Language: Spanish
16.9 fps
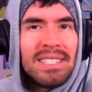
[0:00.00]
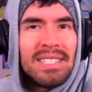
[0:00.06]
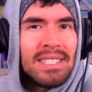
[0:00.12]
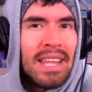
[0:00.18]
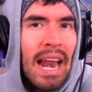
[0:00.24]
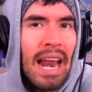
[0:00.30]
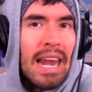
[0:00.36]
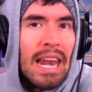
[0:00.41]

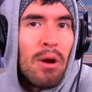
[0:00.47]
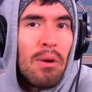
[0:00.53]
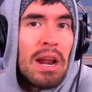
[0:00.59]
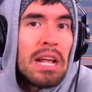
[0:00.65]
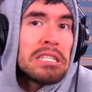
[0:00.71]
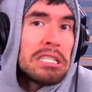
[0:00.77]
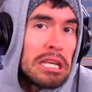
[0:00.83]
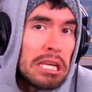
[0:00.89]
vencer al
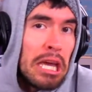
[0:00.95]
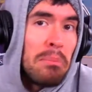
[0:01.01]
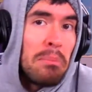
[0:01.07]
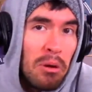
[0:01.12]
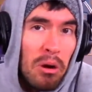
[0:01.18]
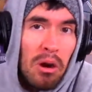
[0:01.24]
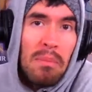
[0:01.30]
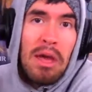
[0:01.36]
león, así
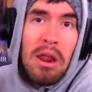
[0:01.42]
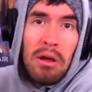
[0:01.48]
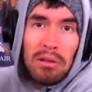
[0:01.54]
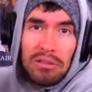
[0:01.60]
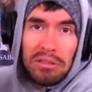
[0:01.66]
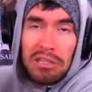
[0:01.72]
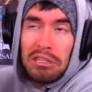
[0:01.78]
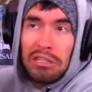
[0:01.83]
que por lo
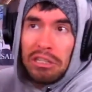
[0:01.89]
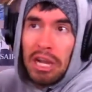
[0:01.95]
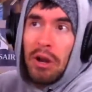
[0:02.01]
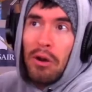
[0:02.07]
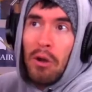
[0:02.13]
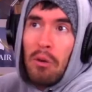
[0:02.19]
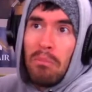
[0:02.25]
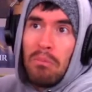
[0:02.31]
menos se
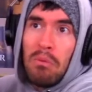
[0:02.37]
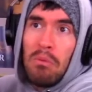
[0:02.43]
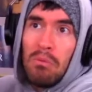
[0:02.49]
ganó